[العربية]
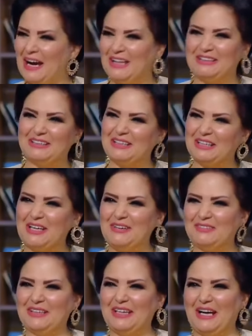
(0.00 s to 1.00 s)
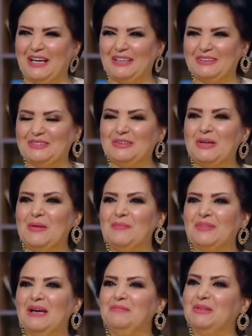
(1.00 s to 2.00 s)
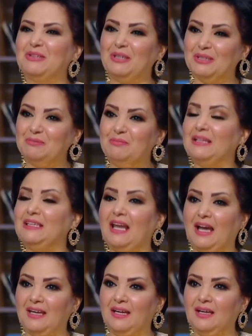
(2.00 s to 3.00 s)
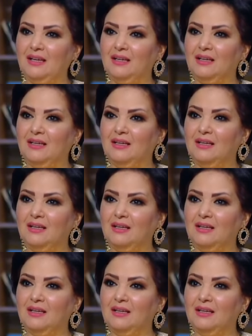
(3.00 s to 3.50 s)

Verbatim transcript: حضرتك جاوبتني على طول بتقعد مدى الحياه مدى الحياه اه